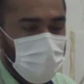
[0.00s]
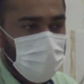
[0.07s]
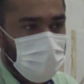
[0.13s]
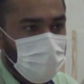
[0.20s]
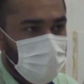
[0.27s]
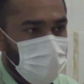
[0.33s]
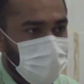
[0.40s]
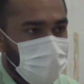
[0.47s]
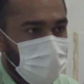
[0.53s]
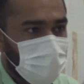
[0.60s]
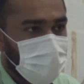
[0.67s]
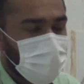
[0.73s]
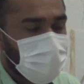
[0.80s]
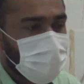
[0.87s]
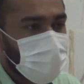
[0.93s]
cinco
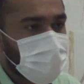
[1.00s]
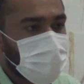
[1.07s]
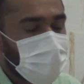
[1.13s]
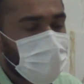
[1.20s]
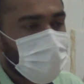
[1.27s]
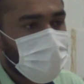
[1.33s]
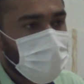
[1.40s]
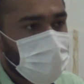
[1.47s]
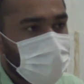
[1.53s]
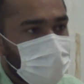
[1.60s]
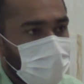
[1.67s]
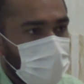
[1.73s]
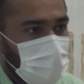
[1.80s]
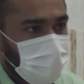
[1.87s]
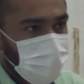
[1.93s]
sistemas de
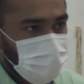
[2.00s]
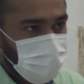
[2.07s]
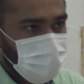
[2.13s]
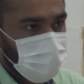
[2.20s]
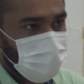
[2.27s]
abastecimento, isso é